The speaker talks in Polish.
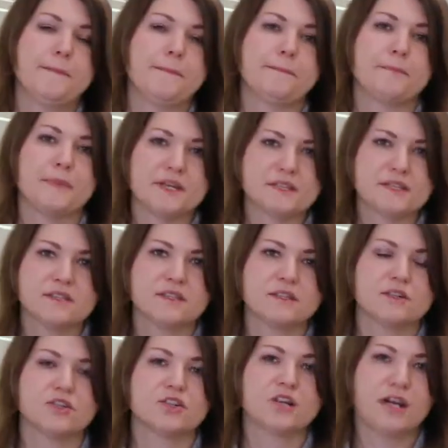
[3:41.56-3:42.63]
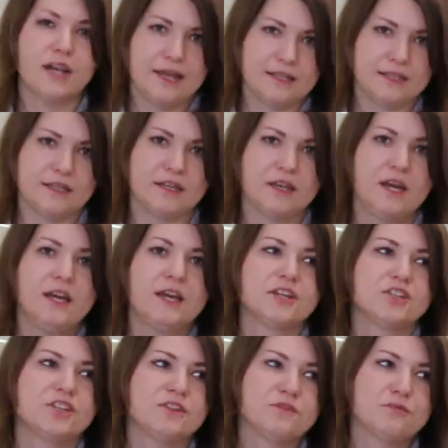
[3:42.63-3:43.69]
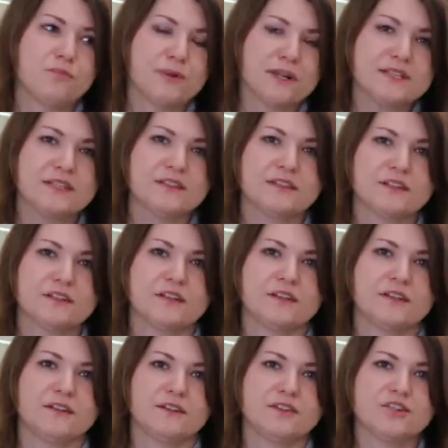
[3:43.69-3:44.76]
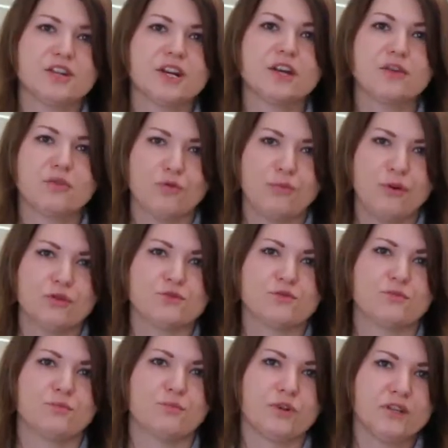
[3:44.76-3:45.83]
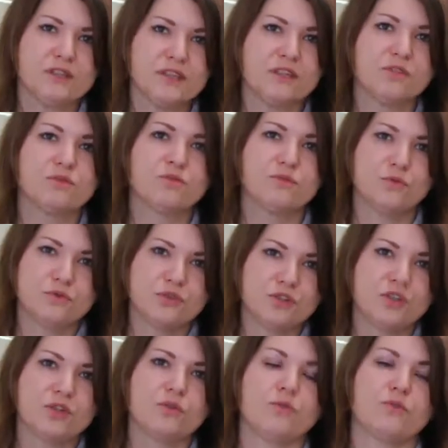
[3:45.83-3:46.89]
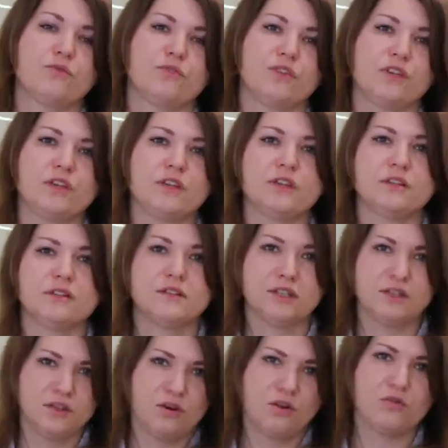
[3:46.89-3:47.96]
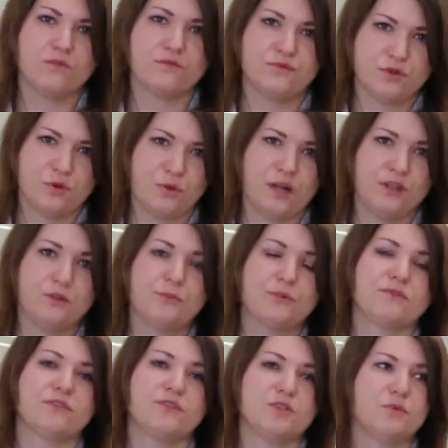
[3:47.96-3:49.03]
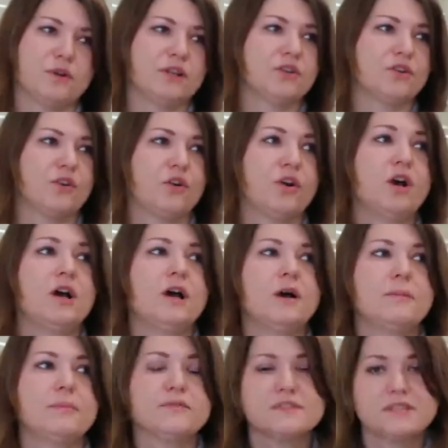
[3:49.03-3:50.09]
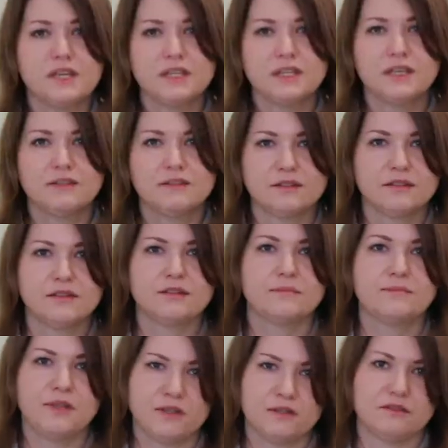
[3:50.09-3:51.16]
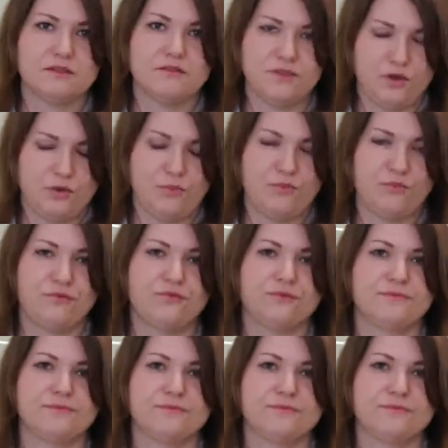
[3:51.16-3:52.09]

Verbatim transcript: mas szklanych. Czyli współpraca tych e, trzech grup osób, projektantów, hutników i technologów szkła, doprowadziła do powstania tych pięknych wyrobów.